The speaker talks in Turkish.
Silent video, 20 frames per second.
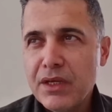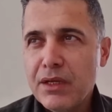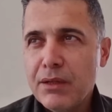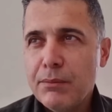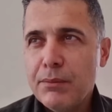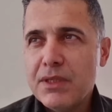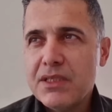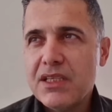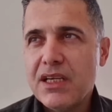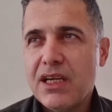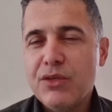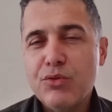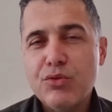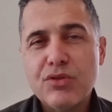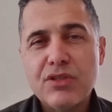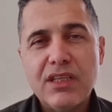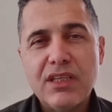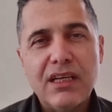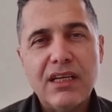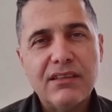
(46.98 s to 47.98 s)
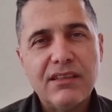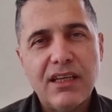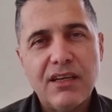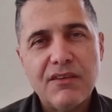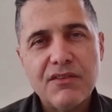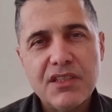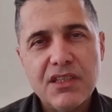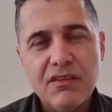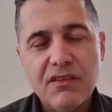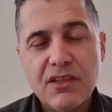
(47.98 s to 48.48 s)
Mesela 100 tane
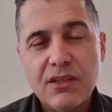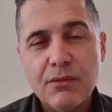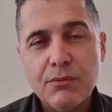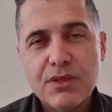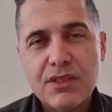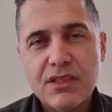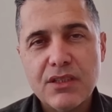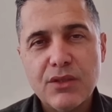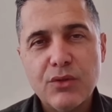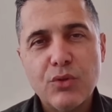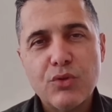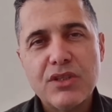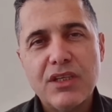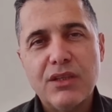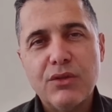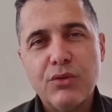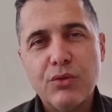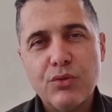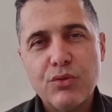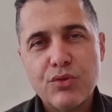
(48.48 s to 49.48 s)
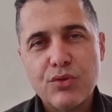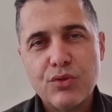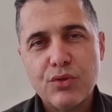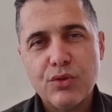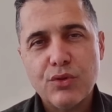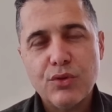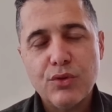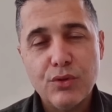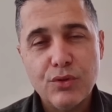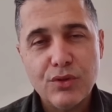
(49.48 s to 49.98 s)
tavsiye verilmiş size 99'u
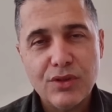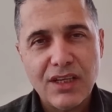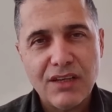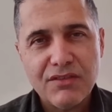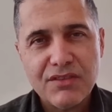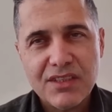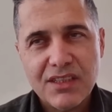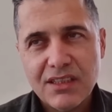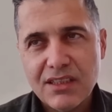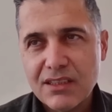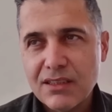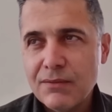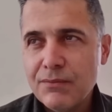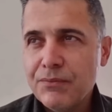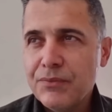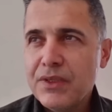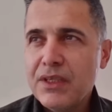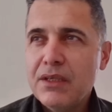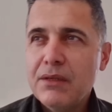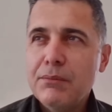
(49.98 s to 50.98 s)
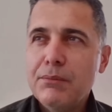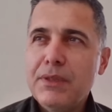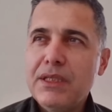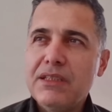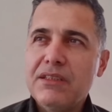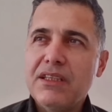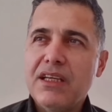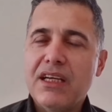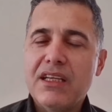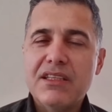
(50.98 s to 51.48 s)
kötü tavsiyedir.
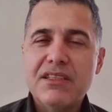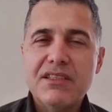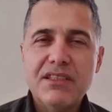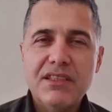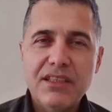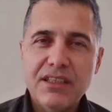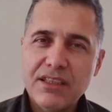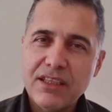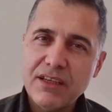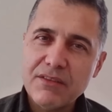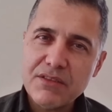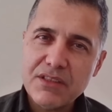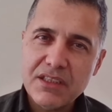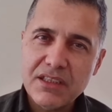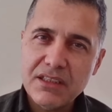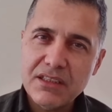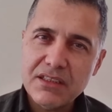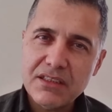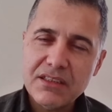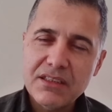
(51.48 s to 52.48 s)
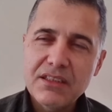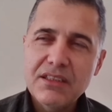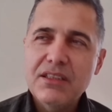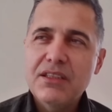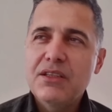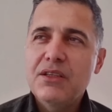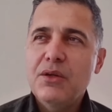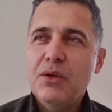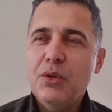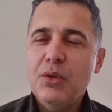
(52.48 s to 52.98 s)
Bir tanesi iyi tavsiyedir.
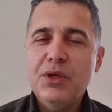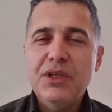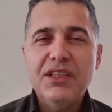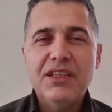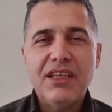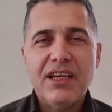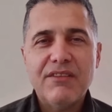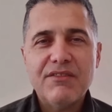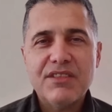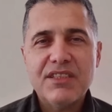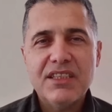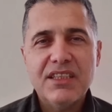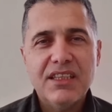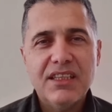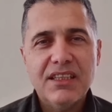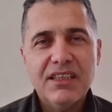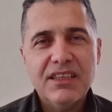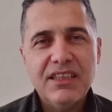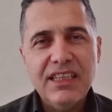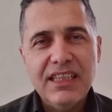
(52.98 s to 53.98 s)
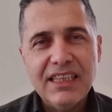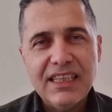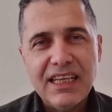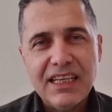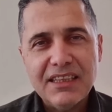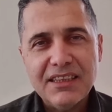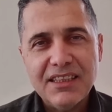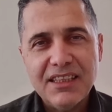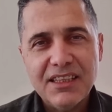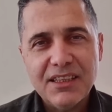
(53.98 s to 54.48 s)
O iyi tavsiye
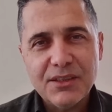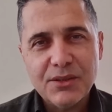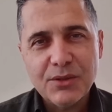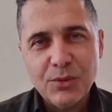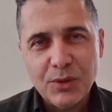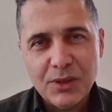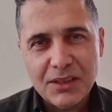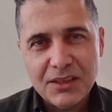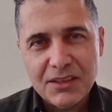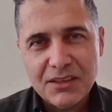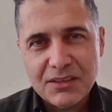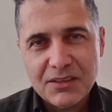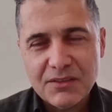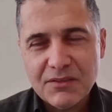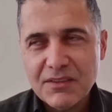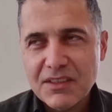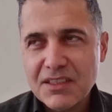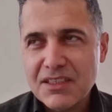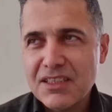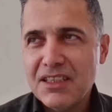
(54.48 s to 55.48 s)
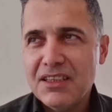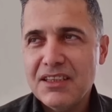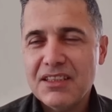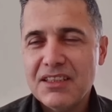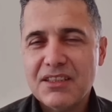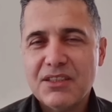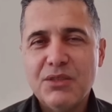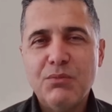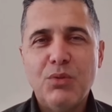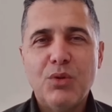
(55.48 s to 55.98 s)
dilden dile dolanır ve
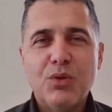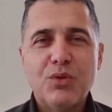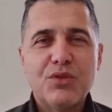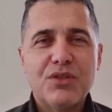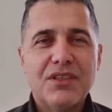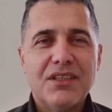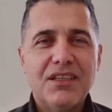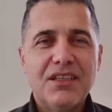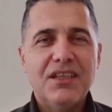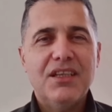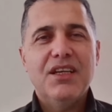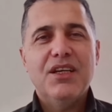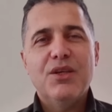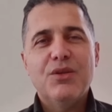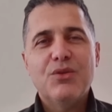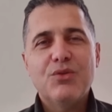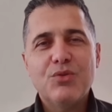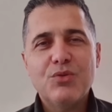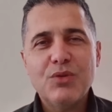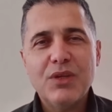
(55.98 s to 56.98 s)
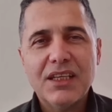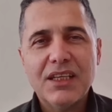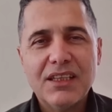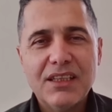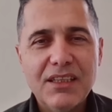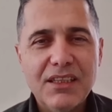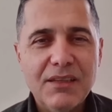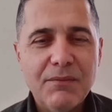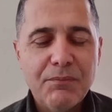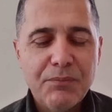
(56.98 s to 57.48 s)
sanılır ki borsada
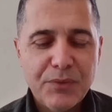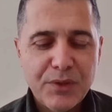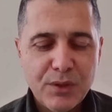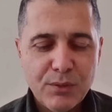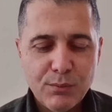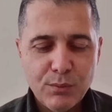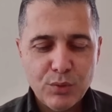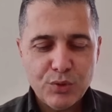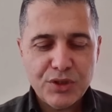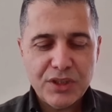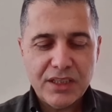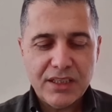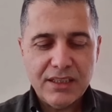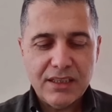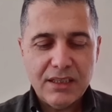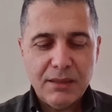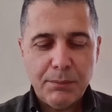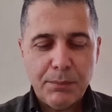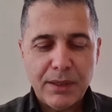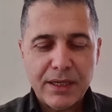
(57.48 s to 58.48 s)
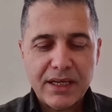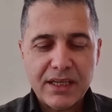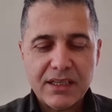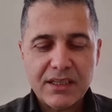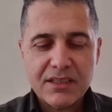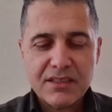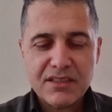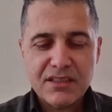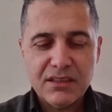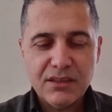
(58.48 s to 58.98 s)
sürekli bu şekilde para
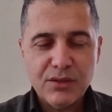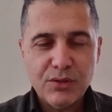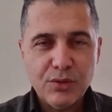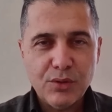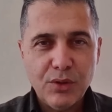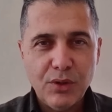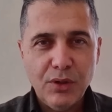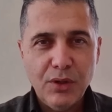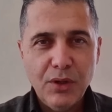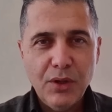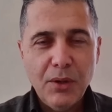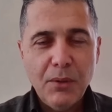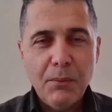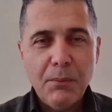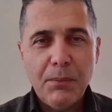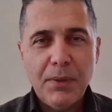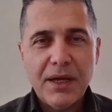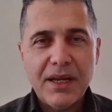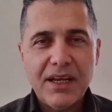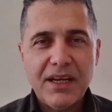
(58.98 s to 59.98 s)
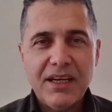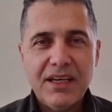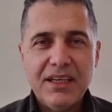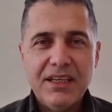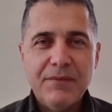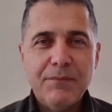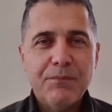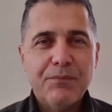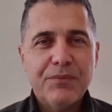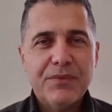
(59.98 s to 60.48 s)
kazanılıyor, para
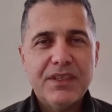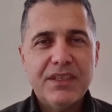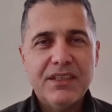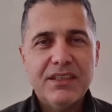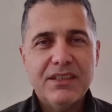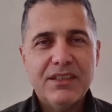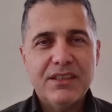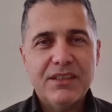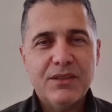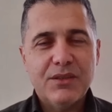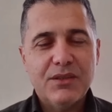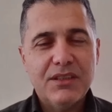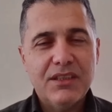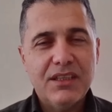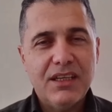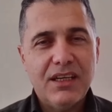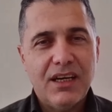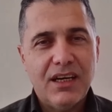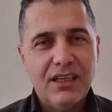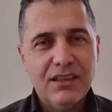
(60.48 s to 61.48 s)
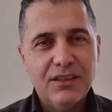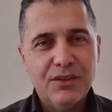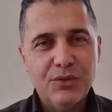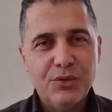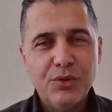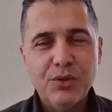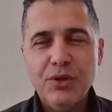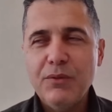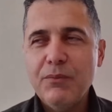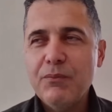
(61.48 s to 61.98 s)
e,
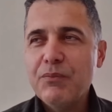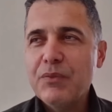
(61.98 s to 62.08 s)
alınıyor.